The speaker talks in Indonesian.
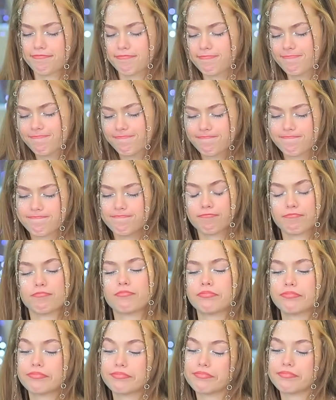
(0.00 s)
suka
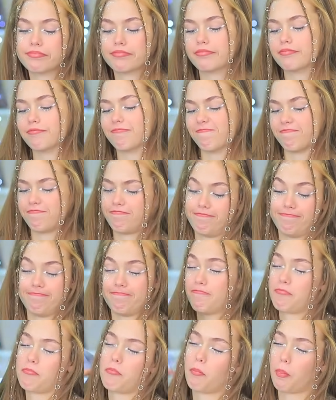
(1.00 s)
ini.
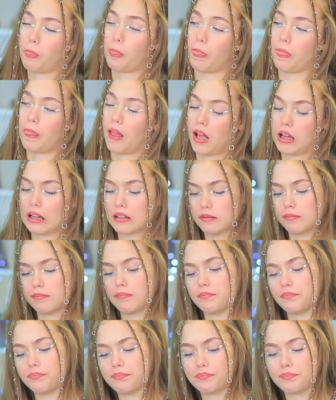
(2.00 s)
Buang saja.